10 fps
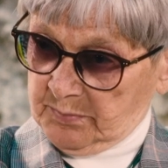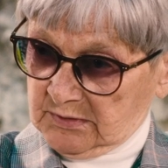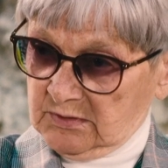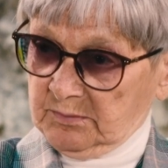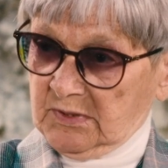
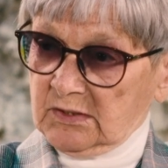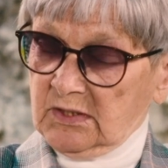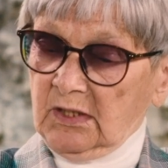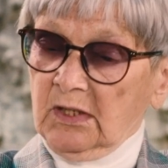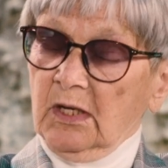бедным
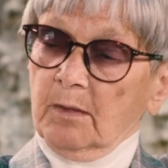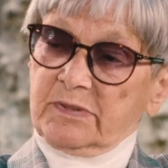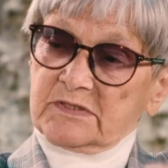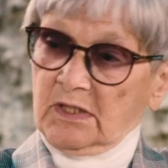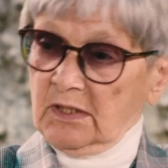тогда,
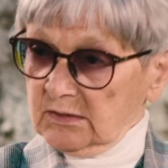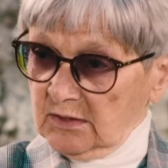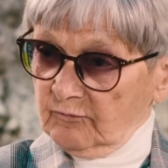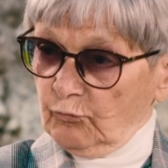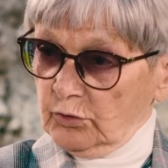
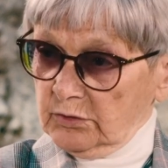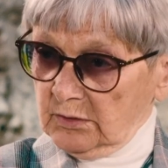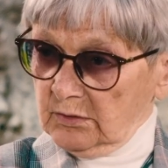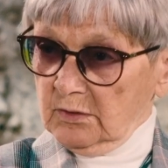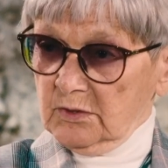постоянные
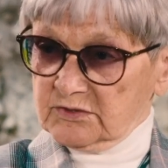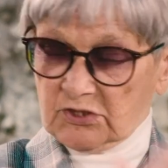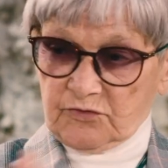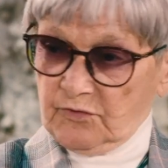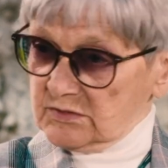войны
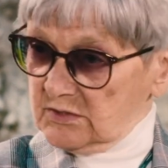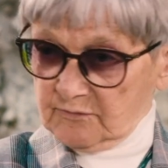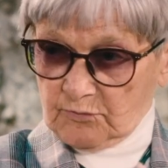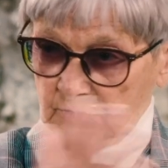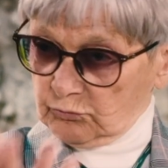со
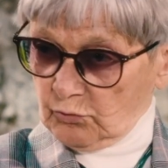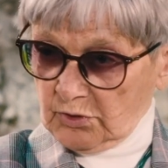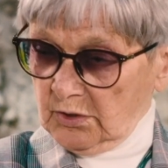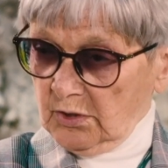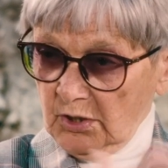Швецией,
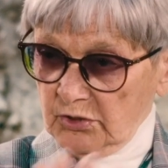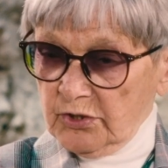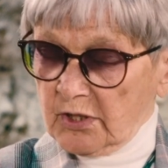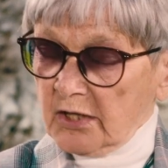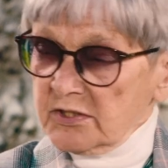которые
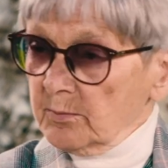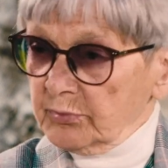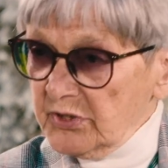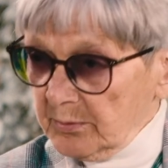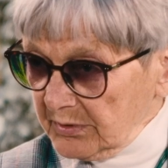никак не,
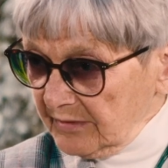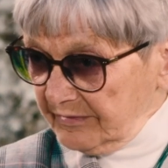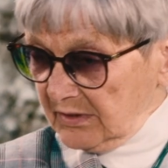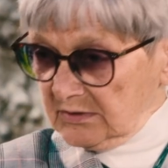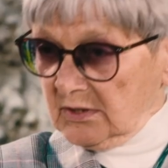не было
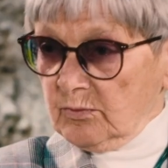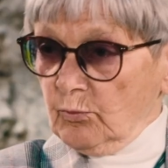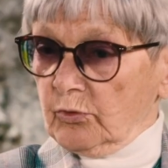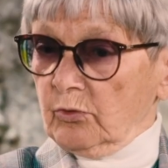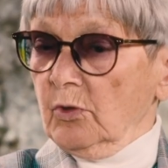выхода к
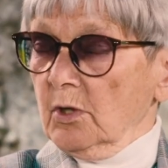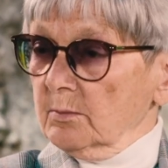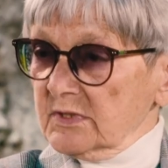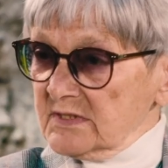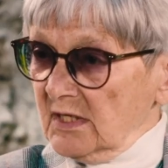морю.
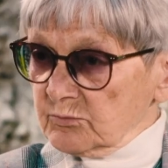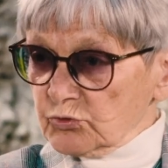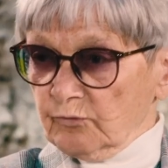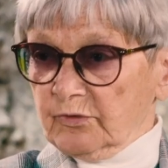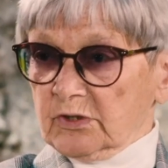Мы знаем,
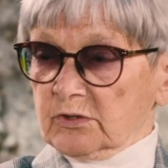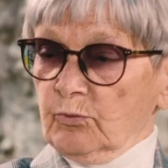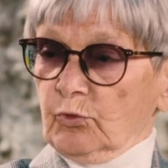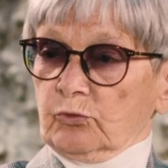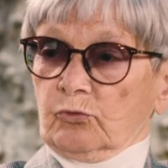что выход к
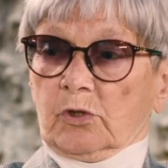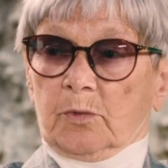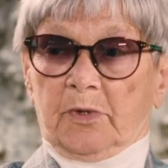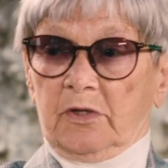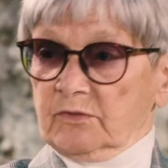морю
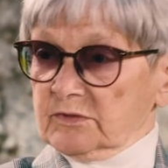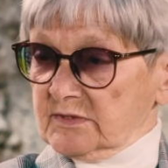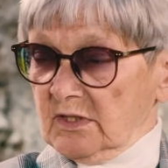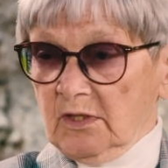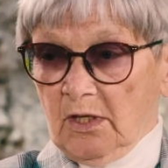только
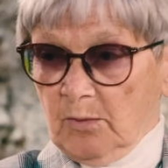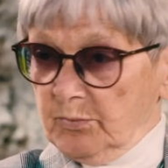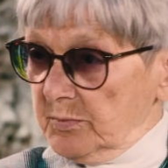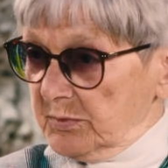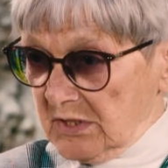появился
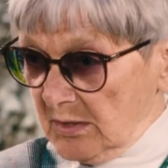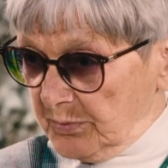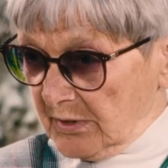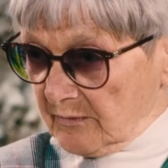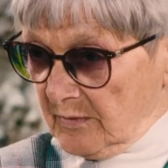при Петре
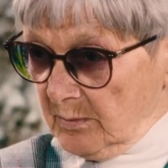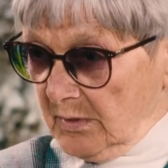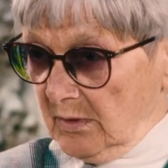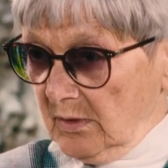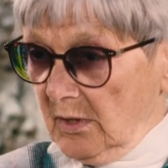Первом.